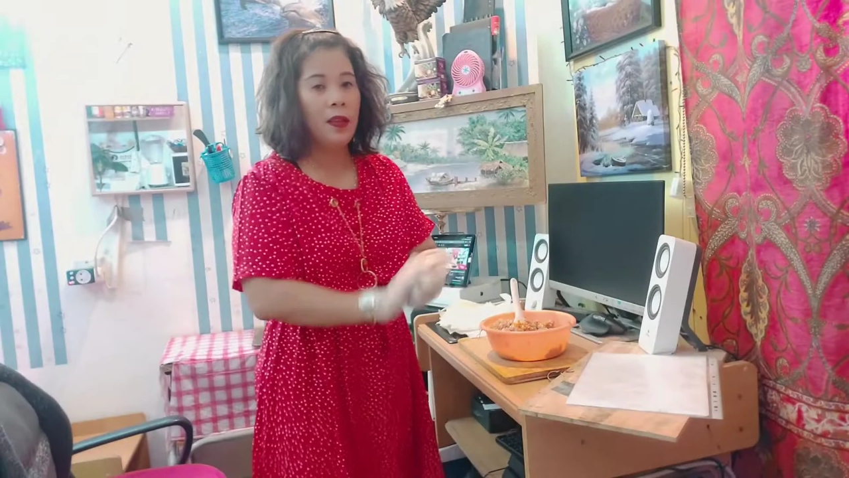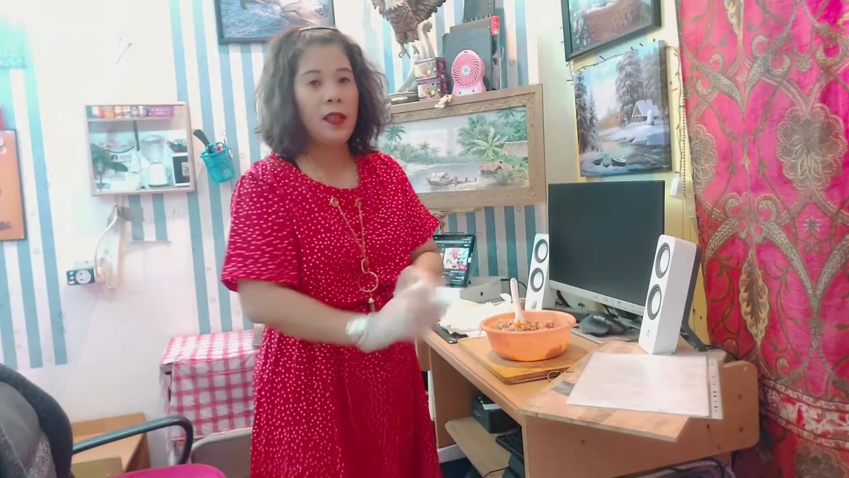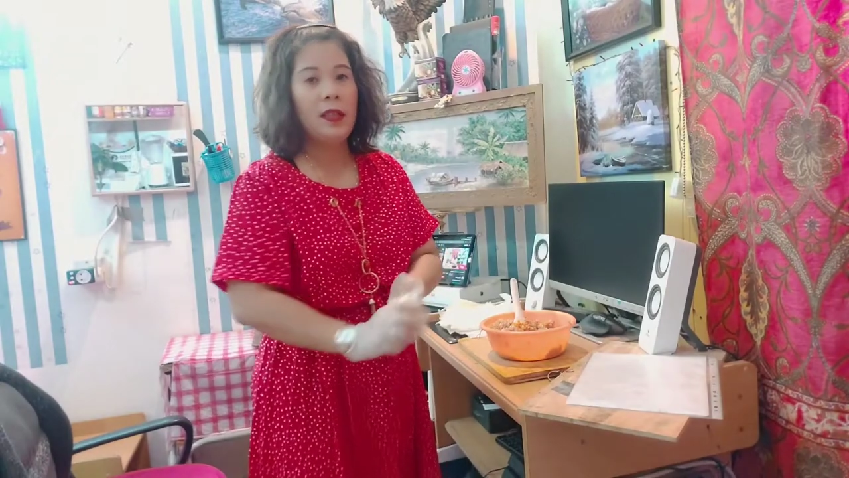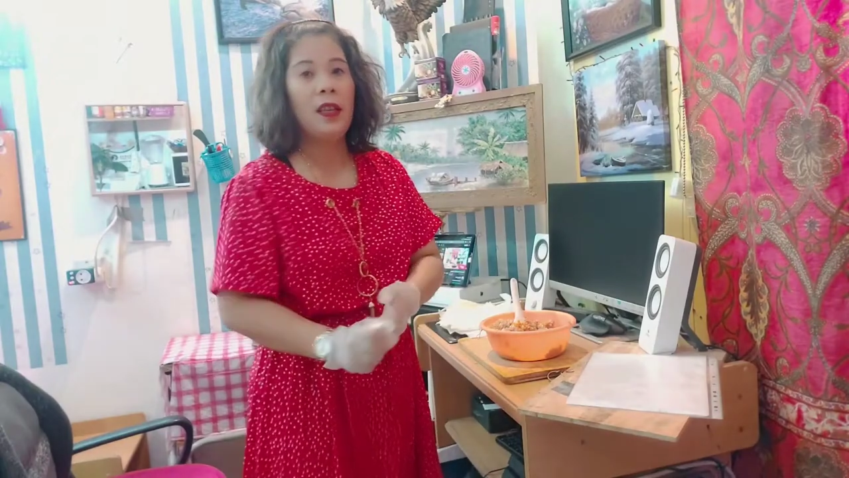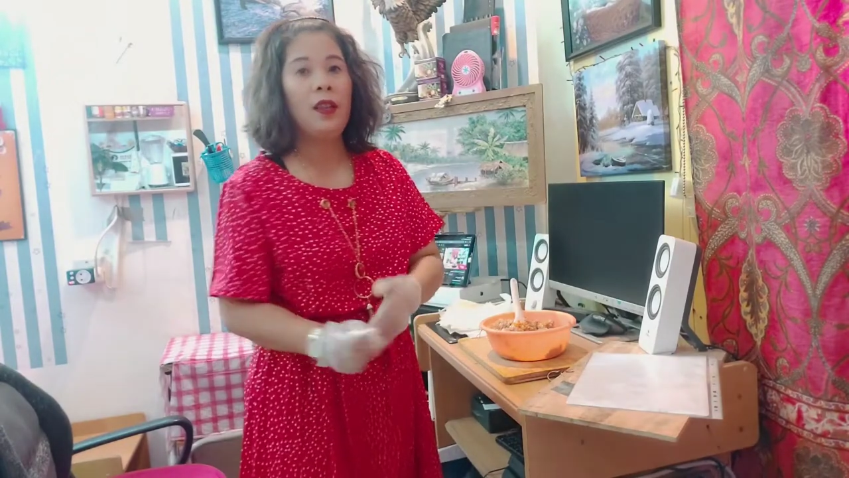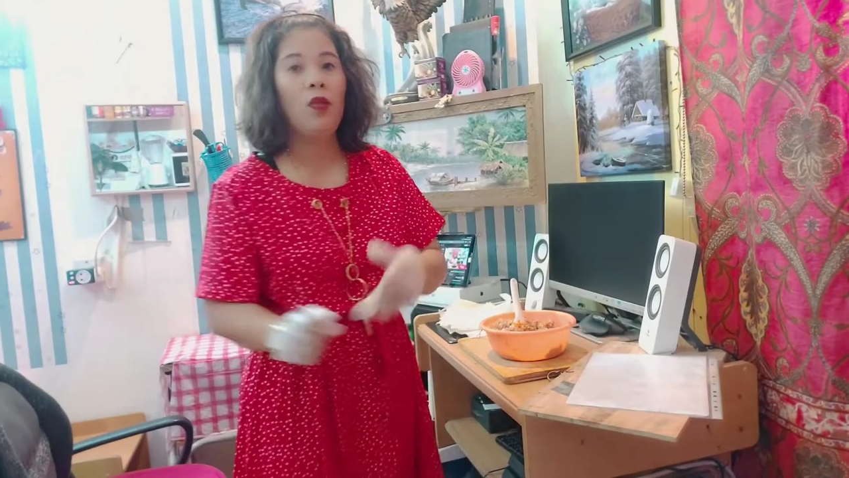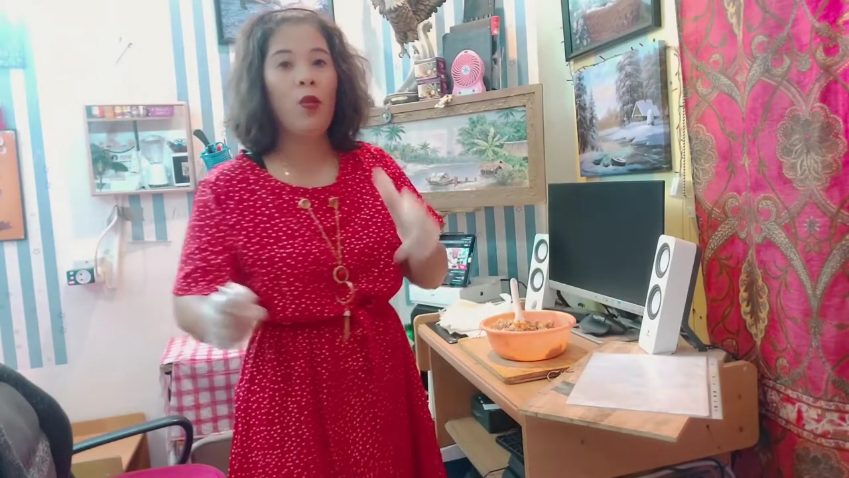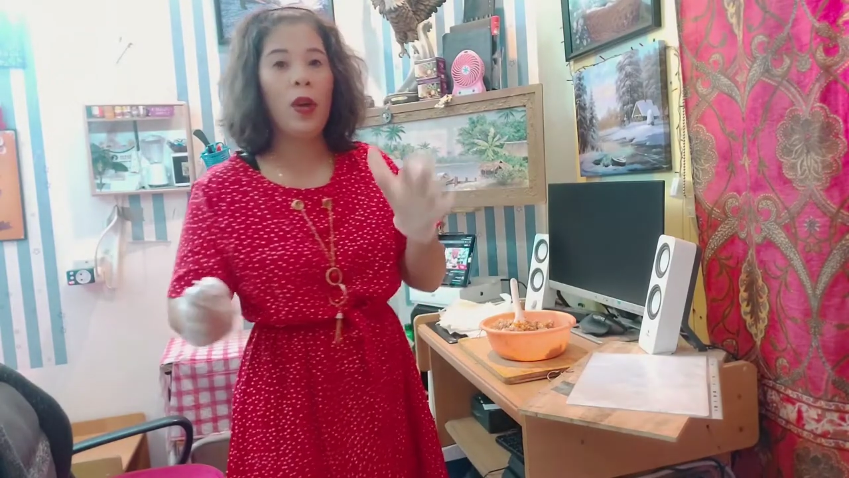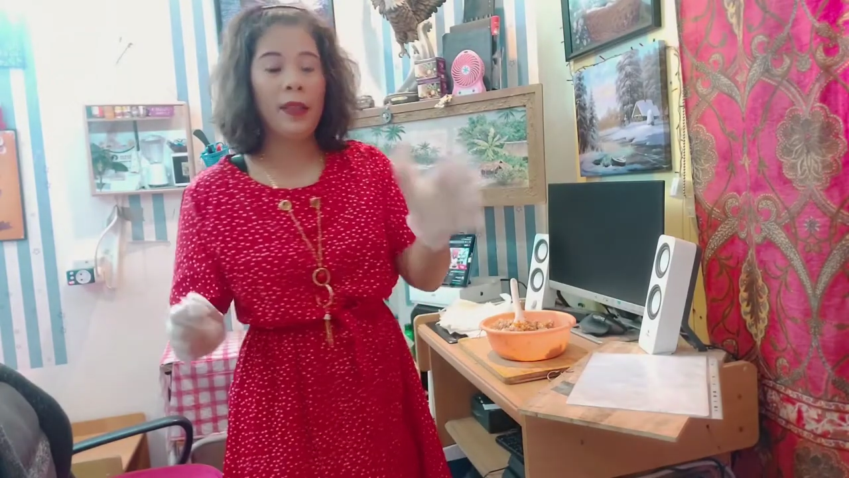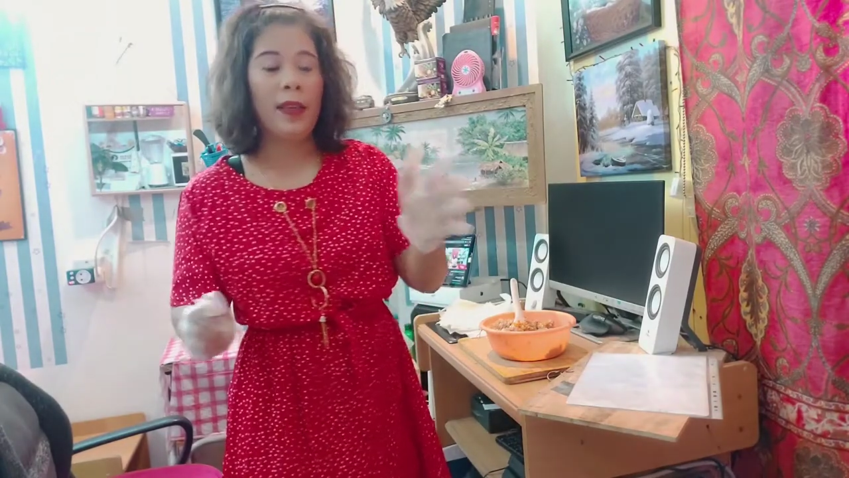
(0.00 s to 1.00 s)
Kasi
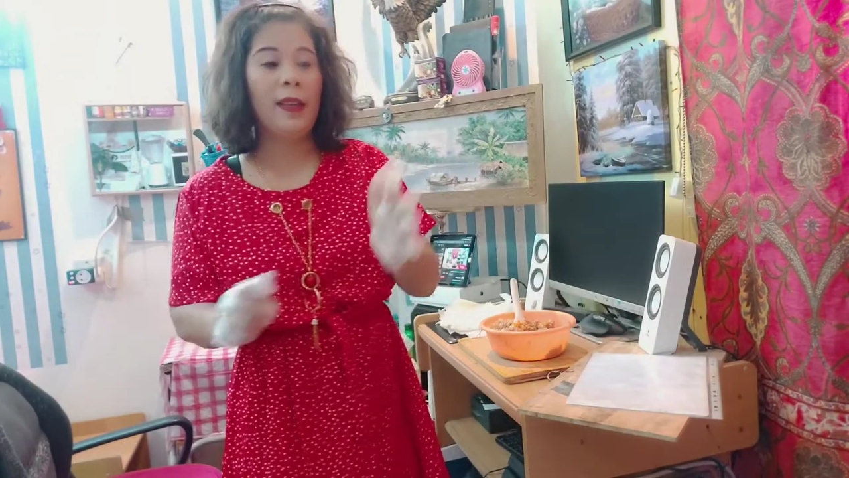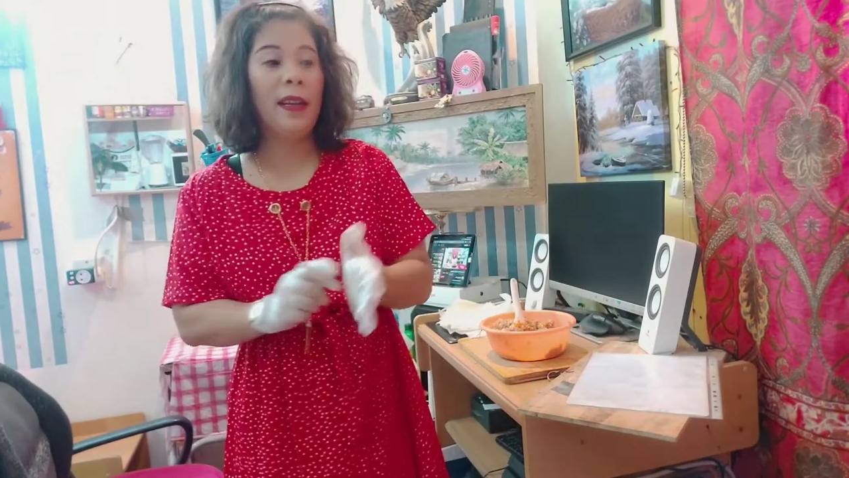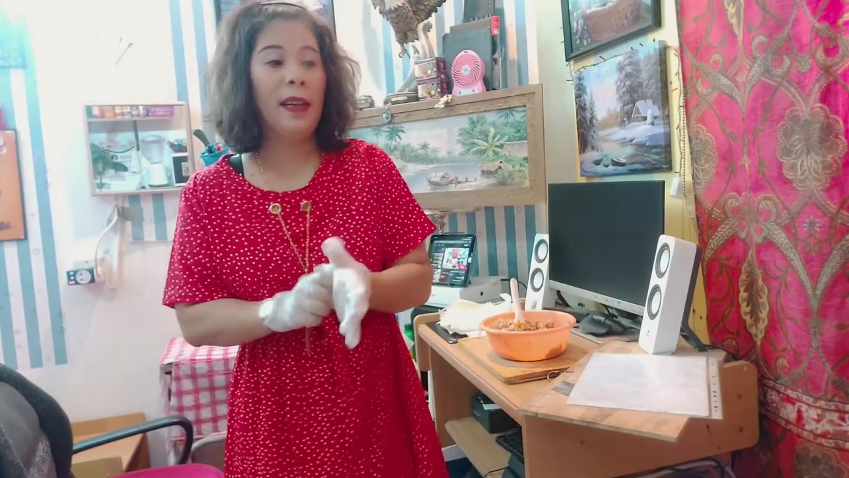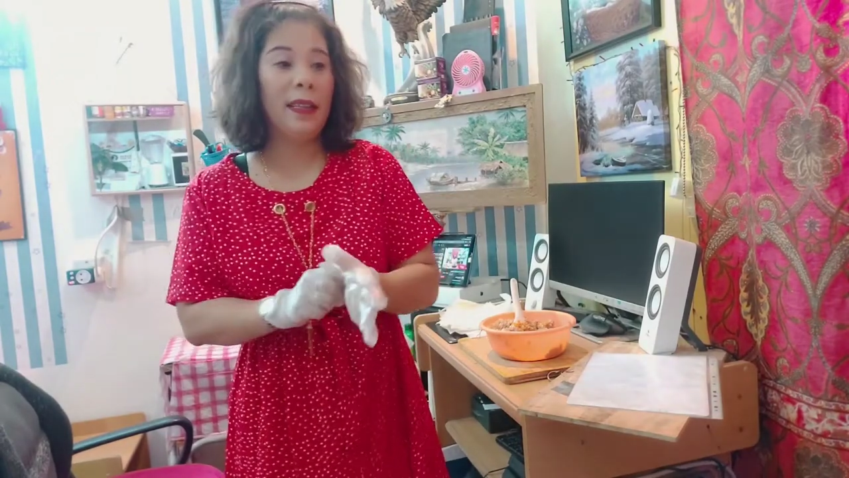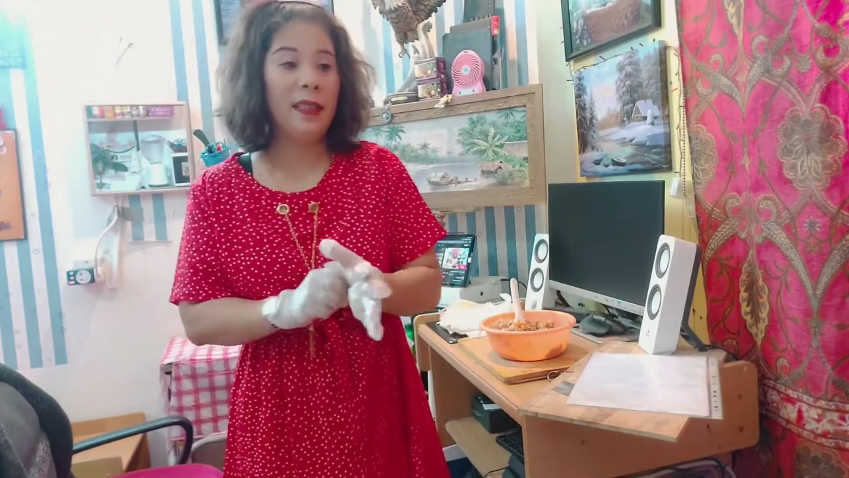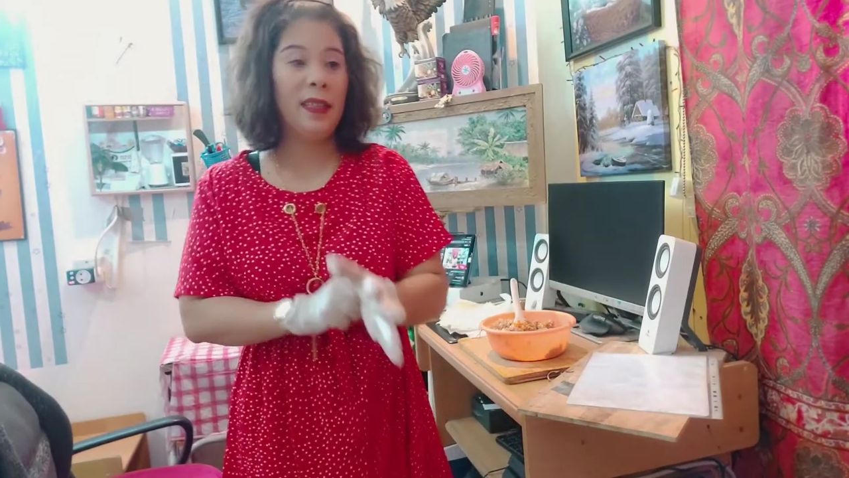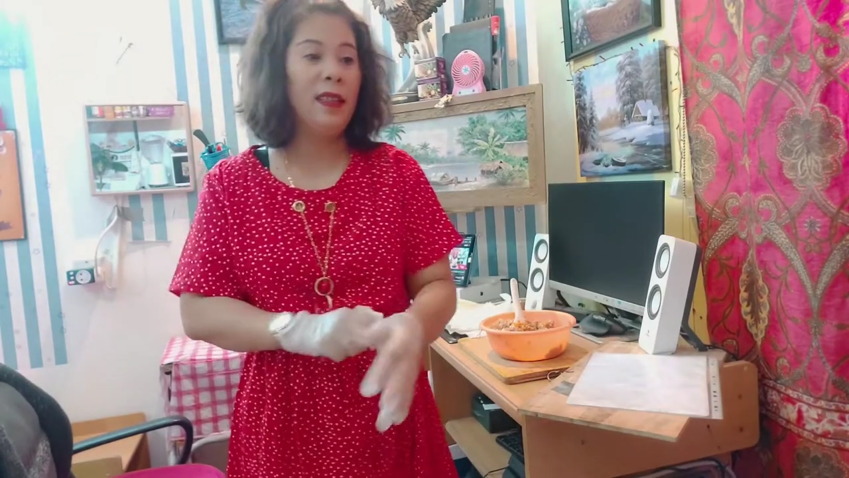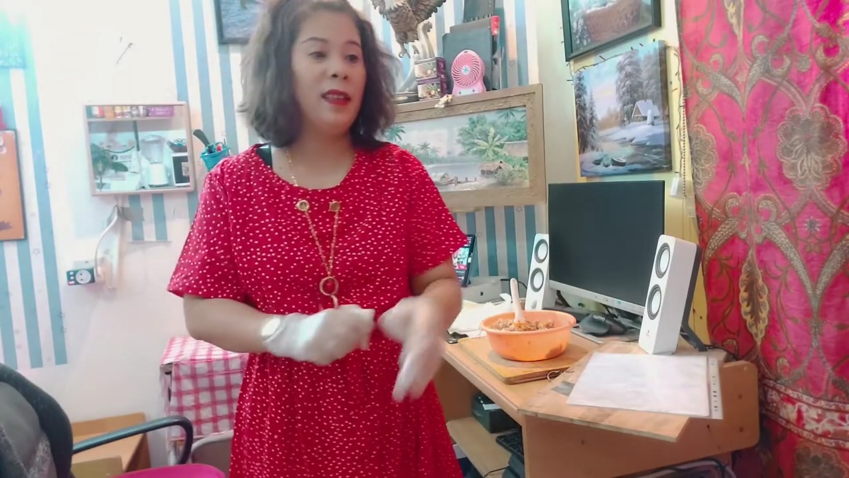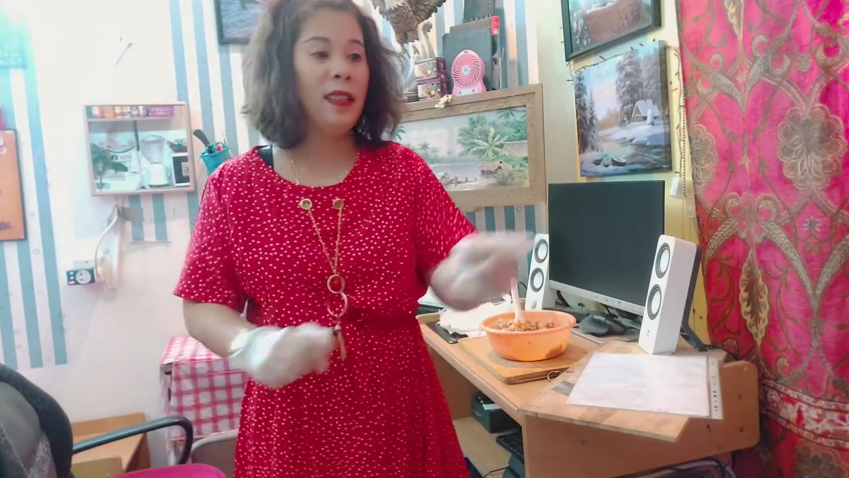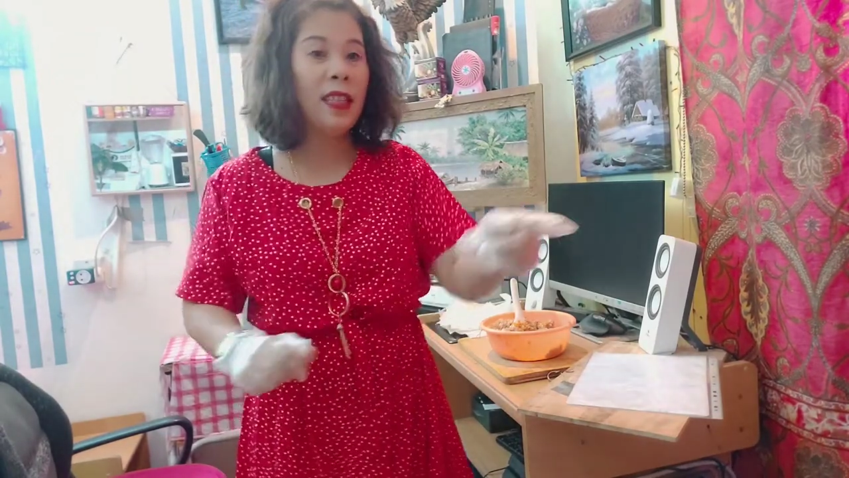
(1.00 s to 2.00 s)
kukuha tayo ng asin.